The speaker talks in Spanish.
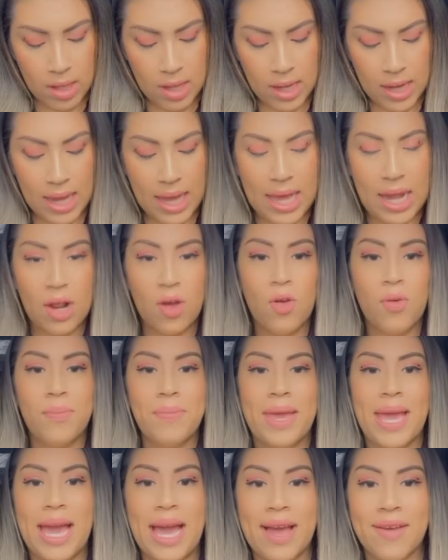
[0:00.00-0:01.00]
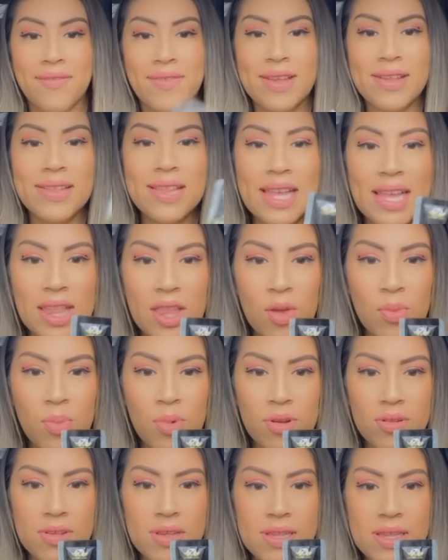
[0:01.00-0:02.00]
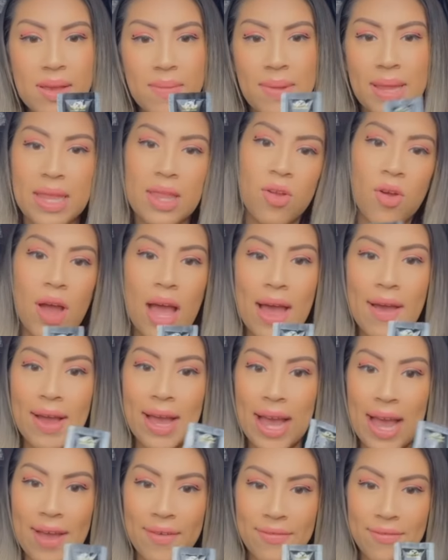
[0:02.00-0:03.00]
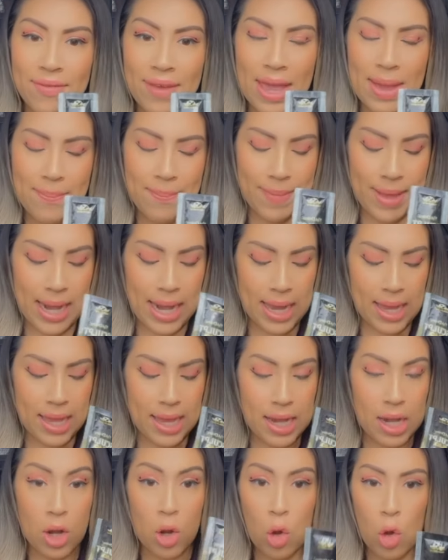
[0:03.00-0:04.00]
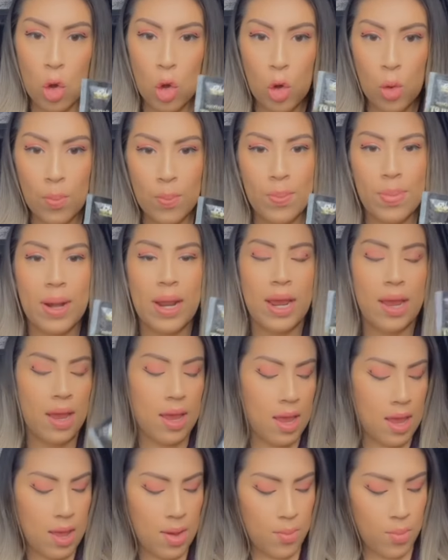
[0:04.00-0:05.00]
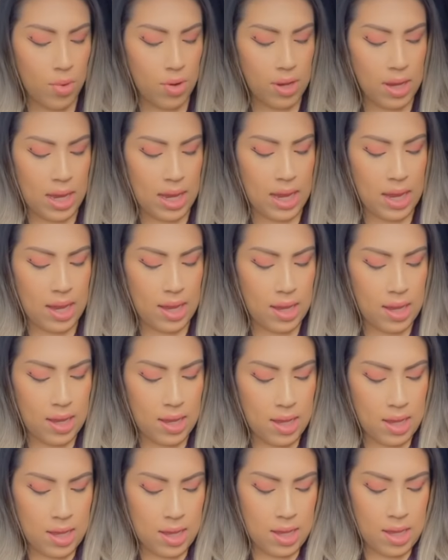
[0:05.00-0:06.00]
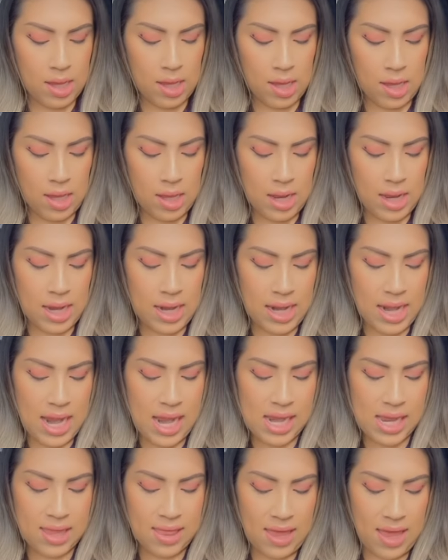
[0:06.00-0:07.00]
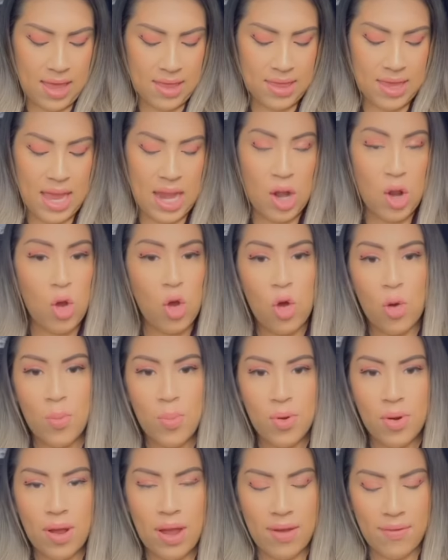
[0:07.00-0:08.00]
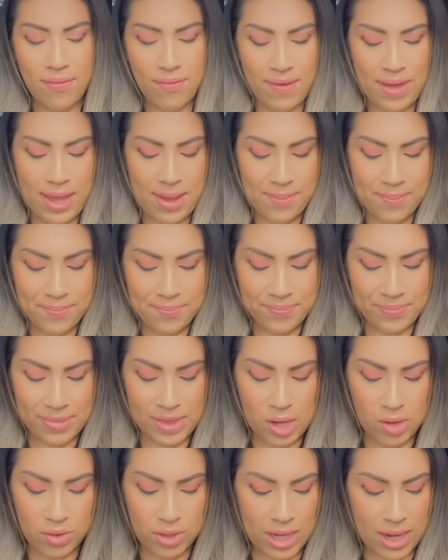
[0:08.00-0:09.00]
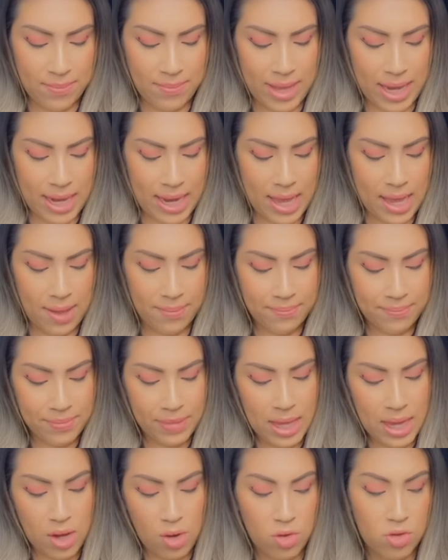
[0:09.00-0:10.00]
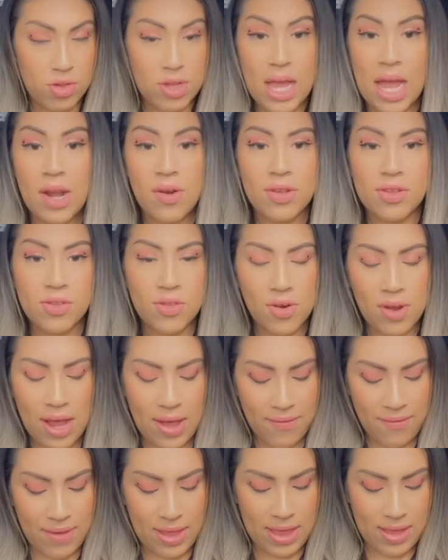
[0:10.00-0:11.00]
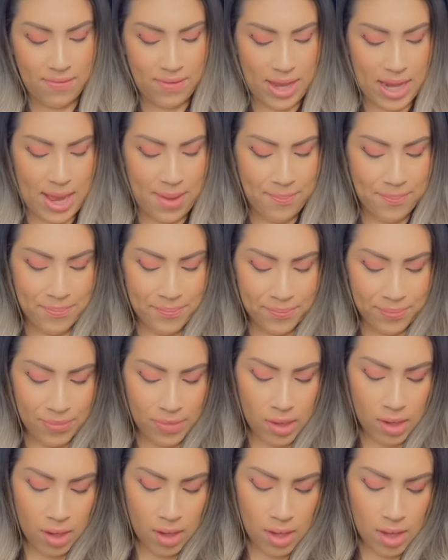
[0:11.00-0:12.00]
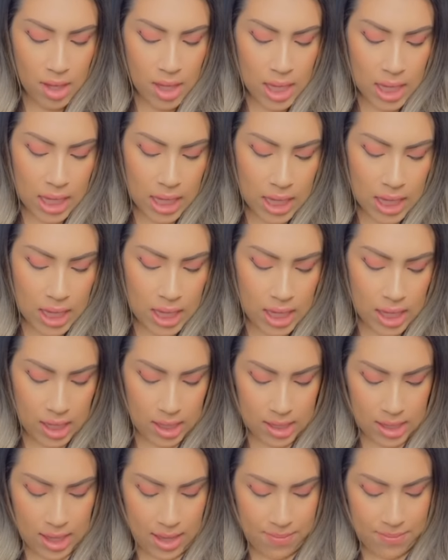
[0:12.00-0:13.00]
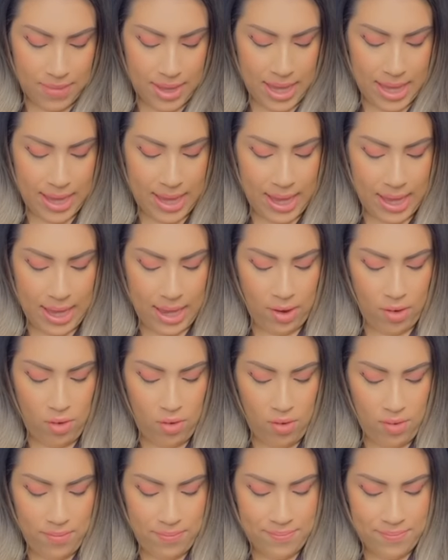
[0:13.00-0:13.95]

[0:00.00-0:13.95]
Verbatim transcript: cargo mi cafecito por si se me antoja café para que no compre porque en realidad ya no compro café de otra marca que no sea nuestro café divina. Y también cargo